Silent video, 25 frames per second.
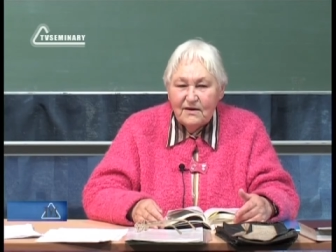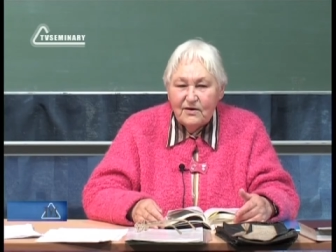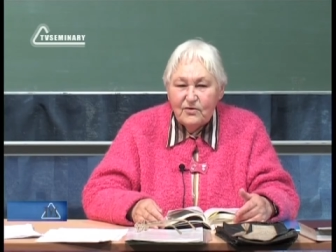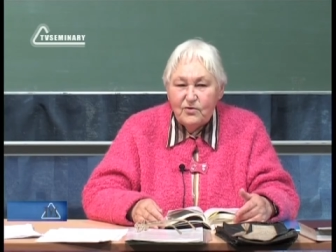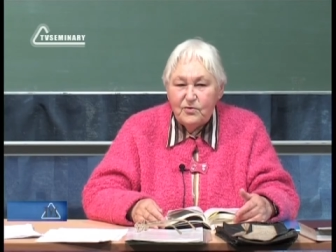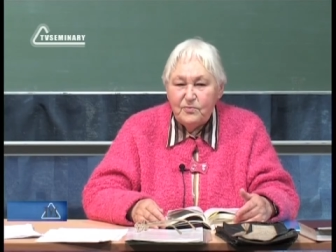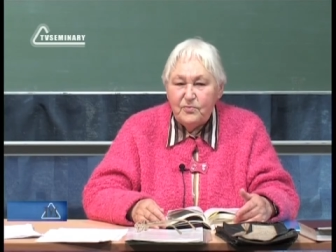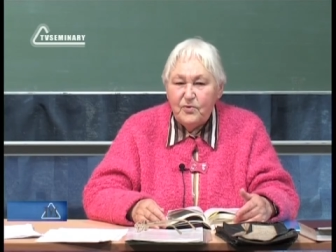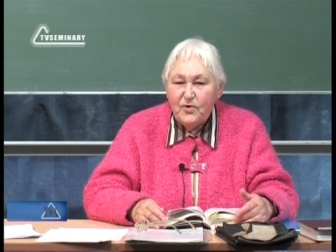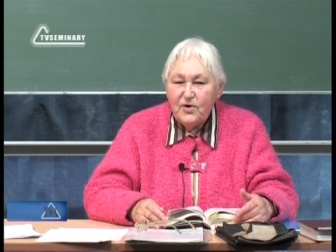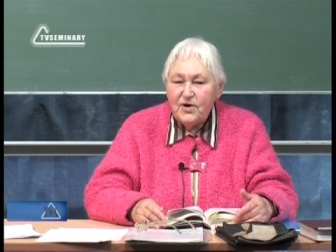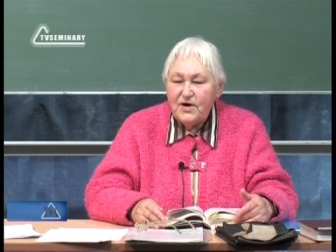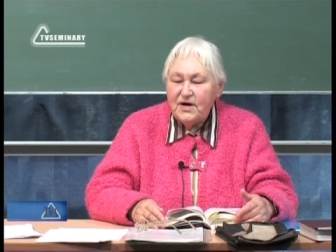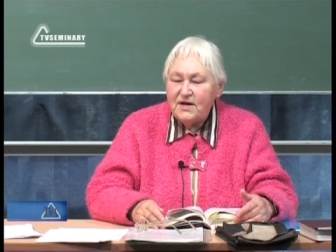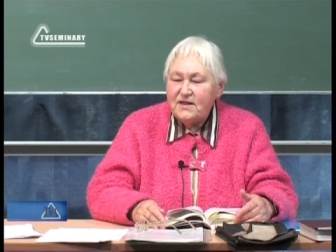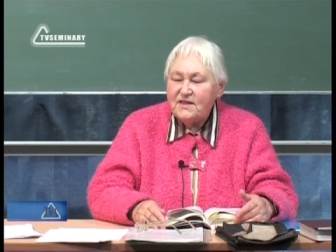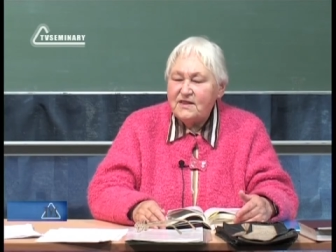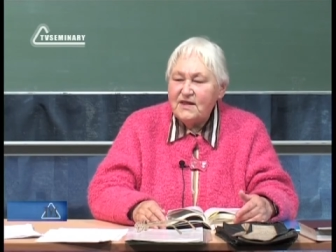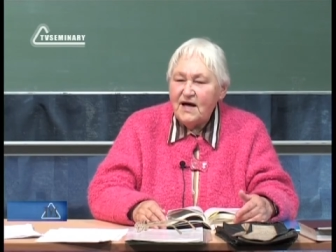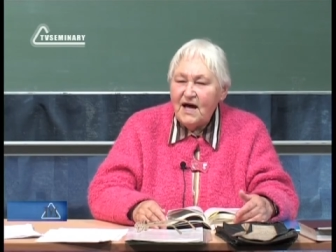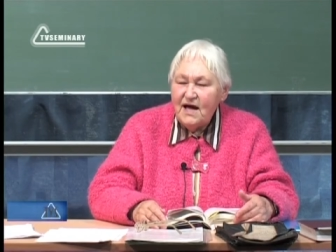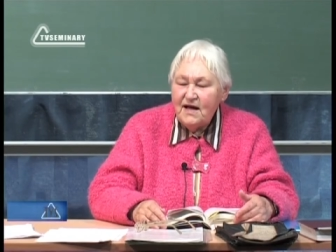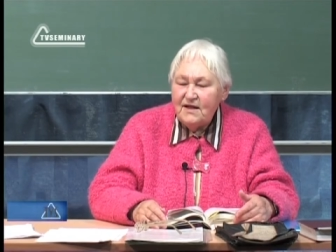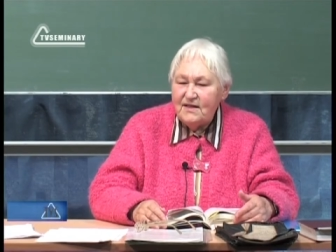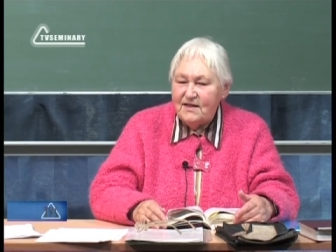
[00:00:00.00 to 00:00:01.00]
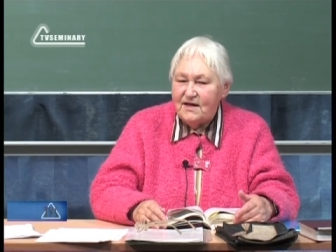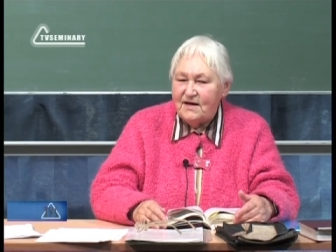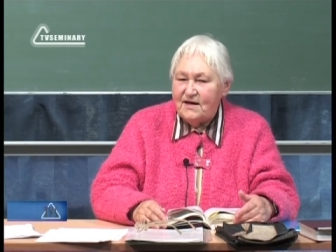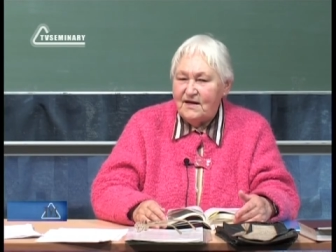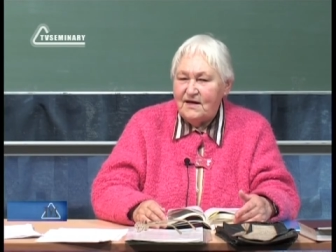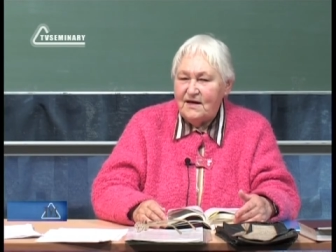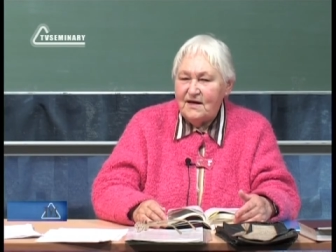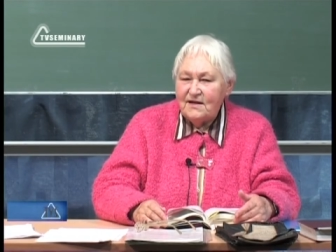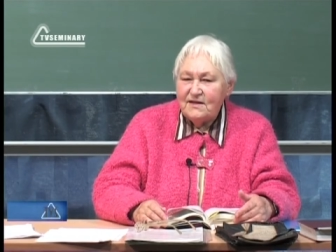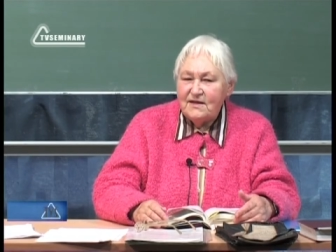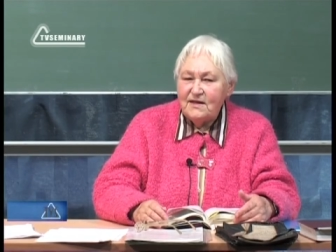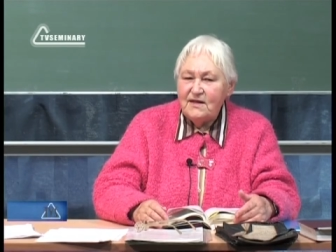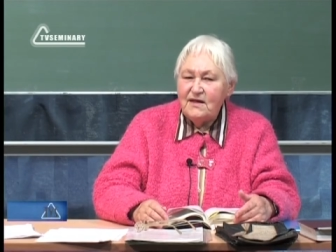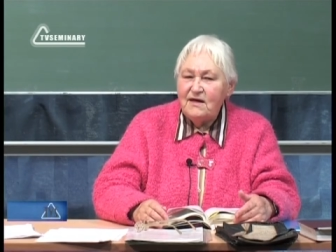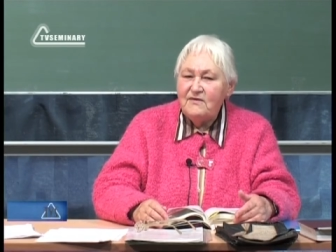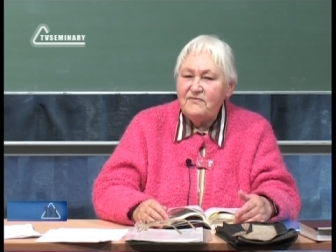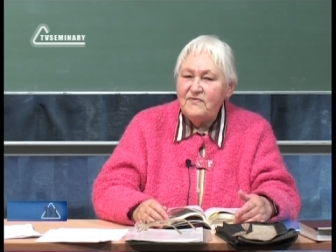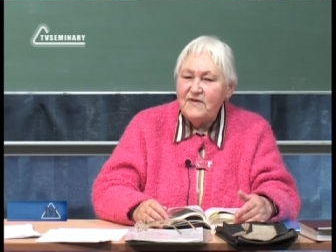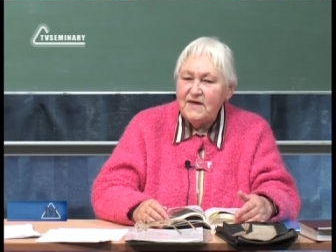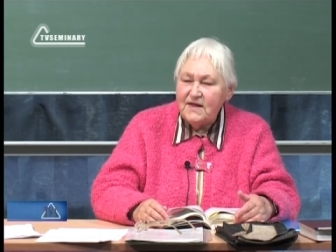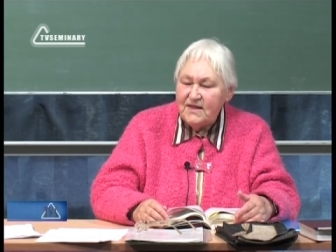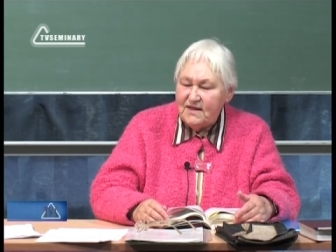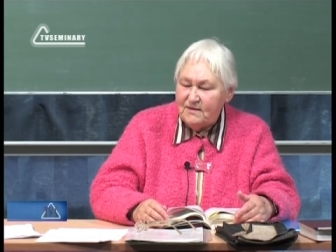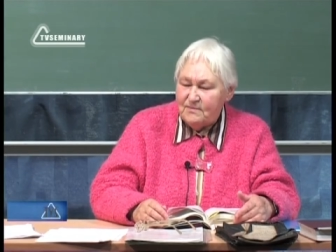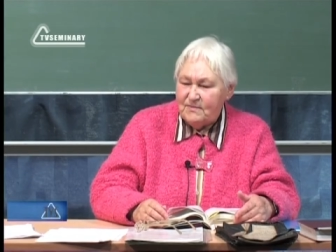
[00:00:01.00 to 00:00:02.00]
глубокая тайна, и это
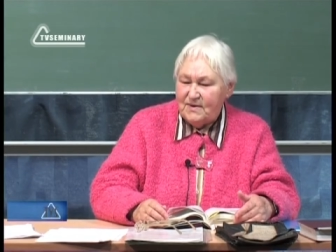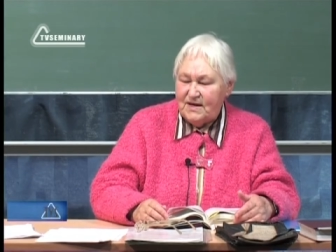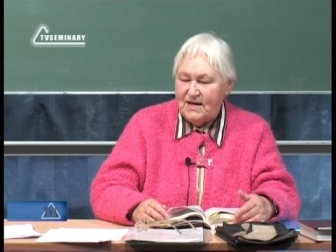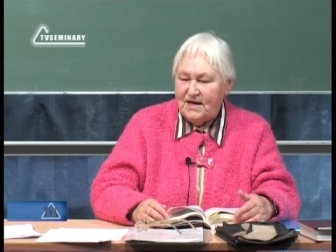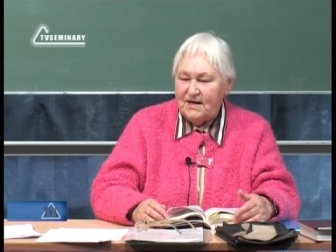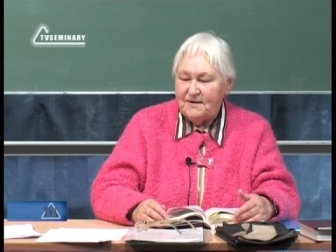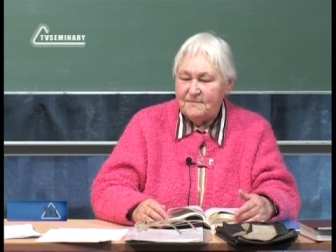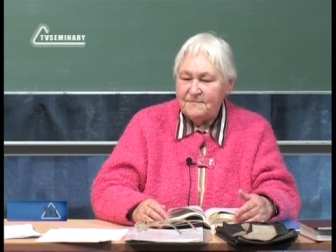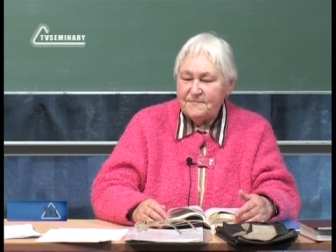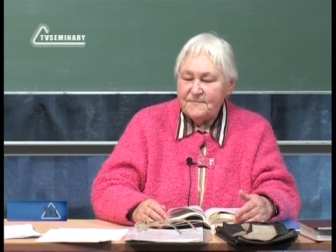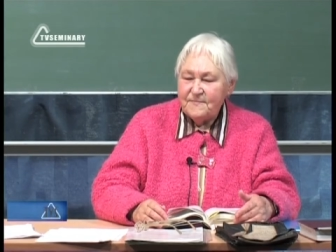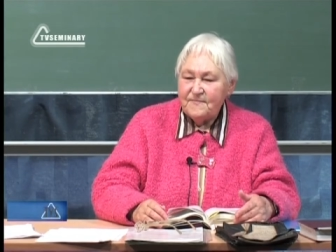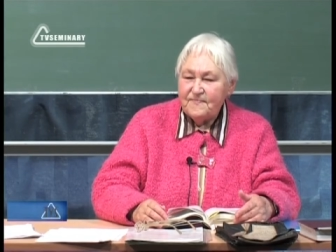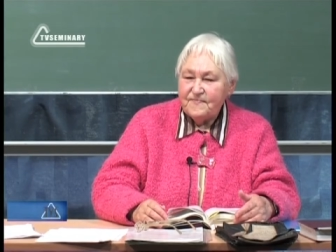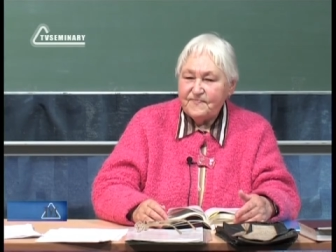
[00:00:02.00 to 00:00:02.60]
невидимое.